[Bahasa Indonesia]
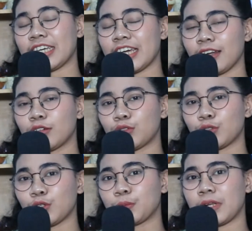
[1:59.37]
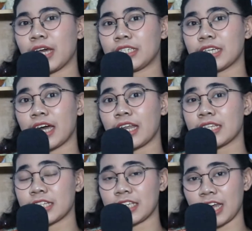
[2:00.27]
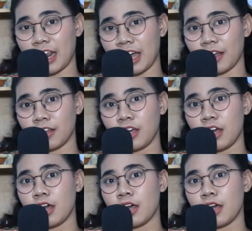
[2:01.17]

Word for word: kalian untuk belajar sejarah.